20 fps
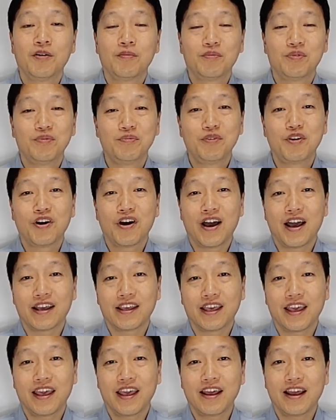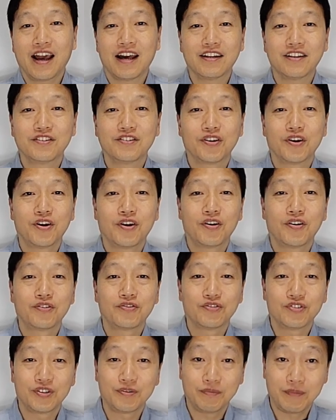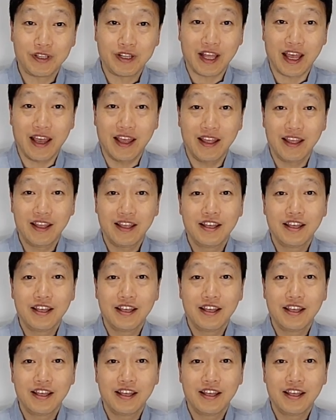분명하게 가르쳐 주십니다.